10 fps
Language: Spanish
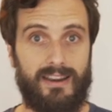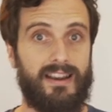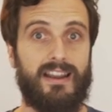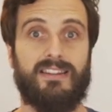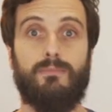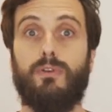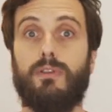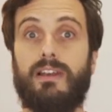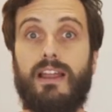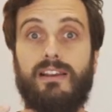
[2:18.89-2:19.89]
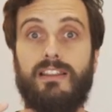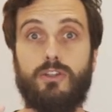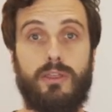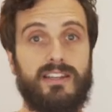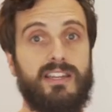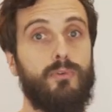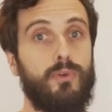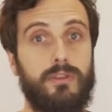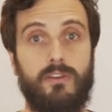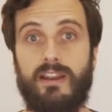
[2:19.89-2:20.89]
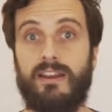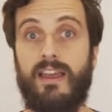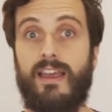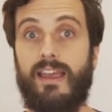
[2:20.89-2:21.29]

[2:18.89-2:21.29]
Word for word: Las, redes sociales evolucionan,